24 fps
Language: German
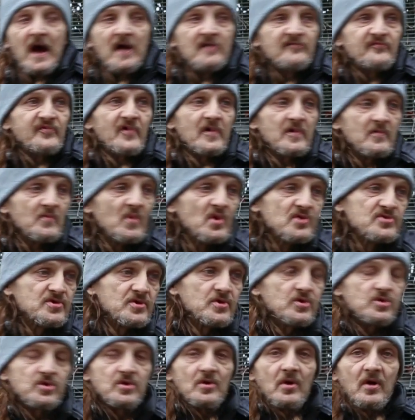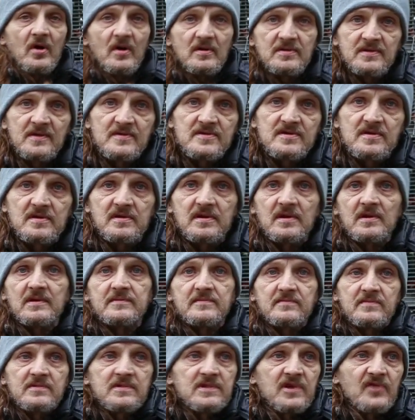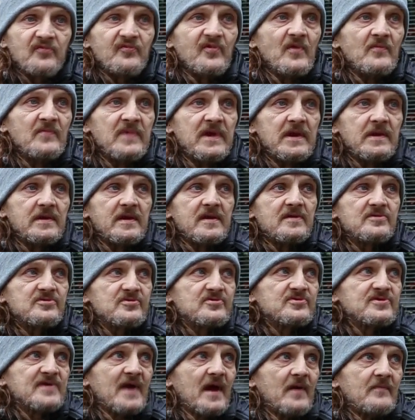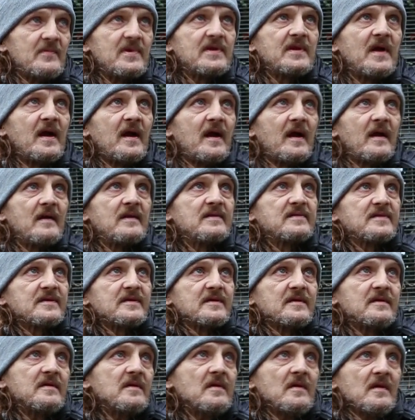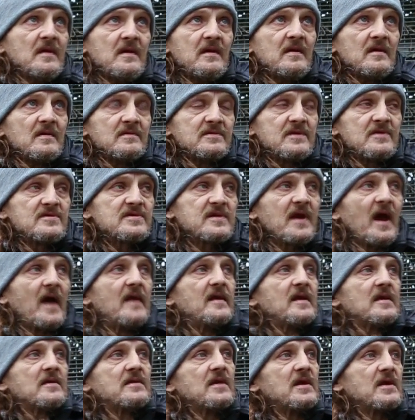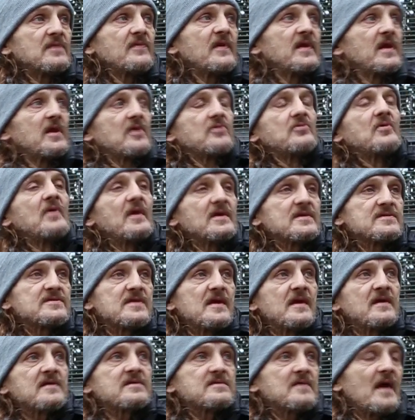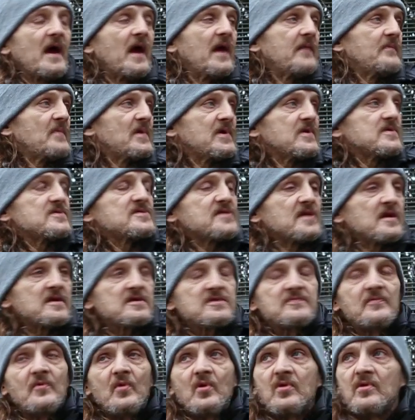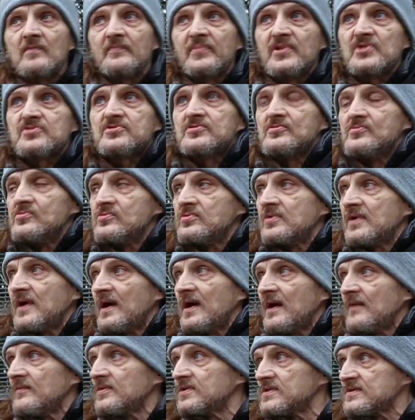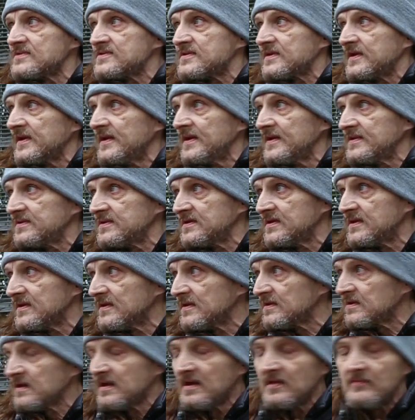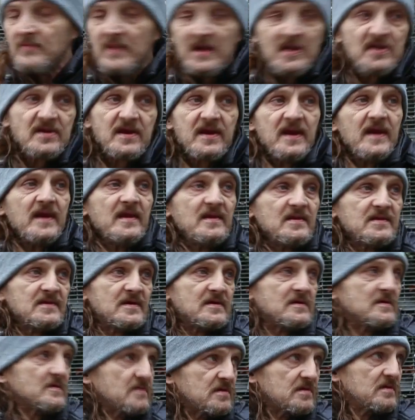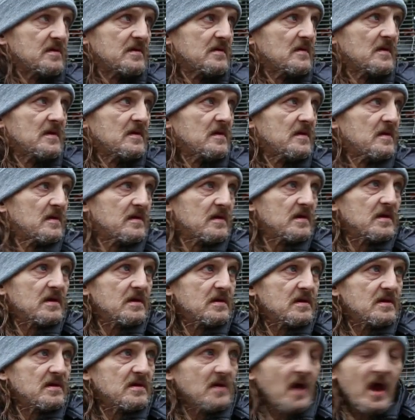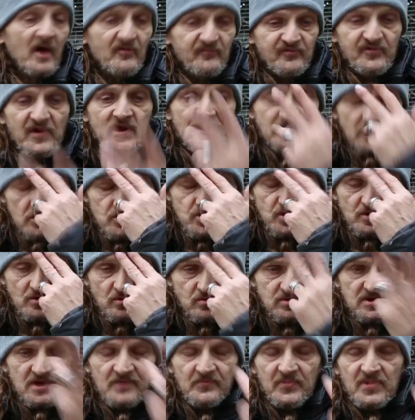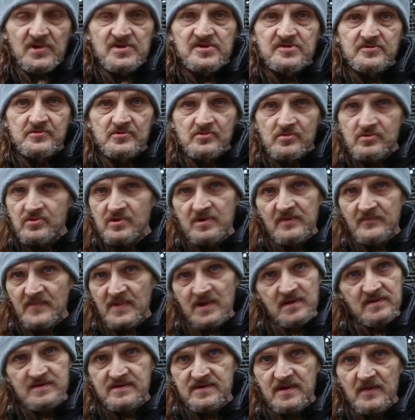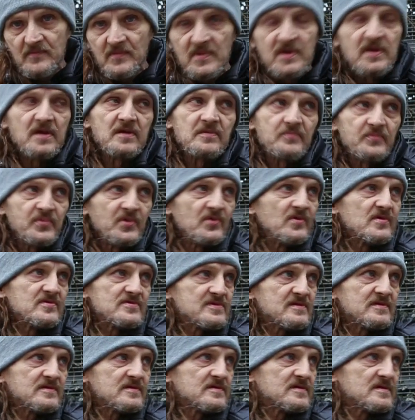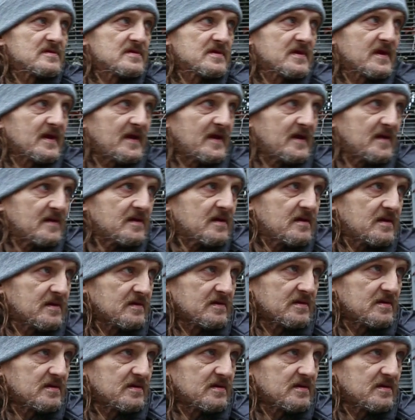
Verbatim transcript: Anfang muss ich schauen, dass ich die, die Familie zusammenhalte. Und das kann ich nicht, wenn ich nur sechs, einmal in sechs Wochen Besuch habe. Das geht nicht. Mit Kindern in einer Viertelstunde Besuch, ich seien wir nicht böse, das ist krank.